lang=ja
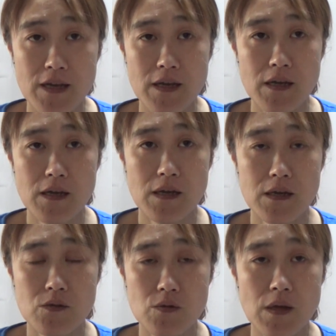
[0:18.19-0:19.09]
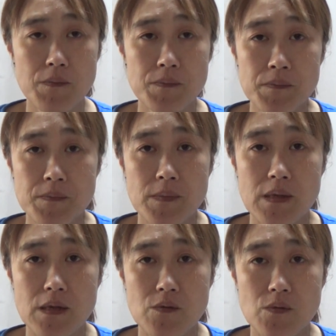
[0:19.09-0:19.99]
えっとね、
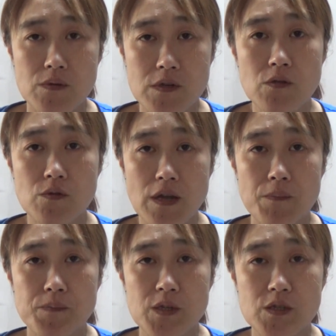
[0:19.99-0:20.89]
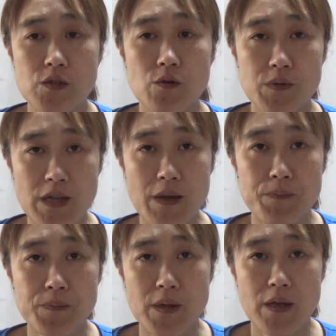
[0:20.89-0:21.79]
あの、昨日ね、日曜日で、
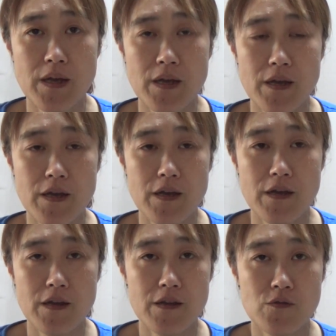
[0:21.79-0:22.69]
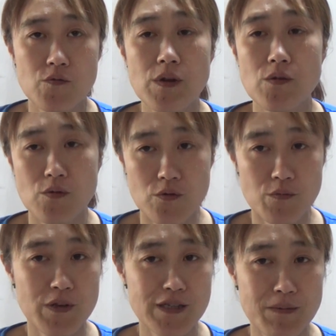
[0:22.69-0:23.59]
えっと、上の子の
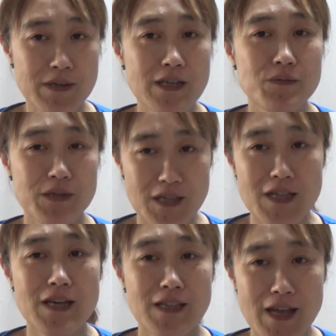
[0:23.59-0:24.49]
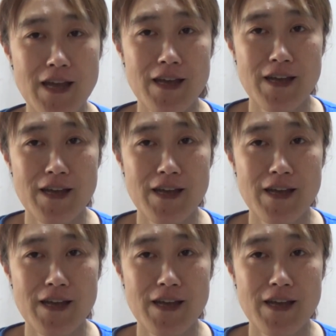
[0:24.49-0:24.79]
友達がまた遊びに来てたんで、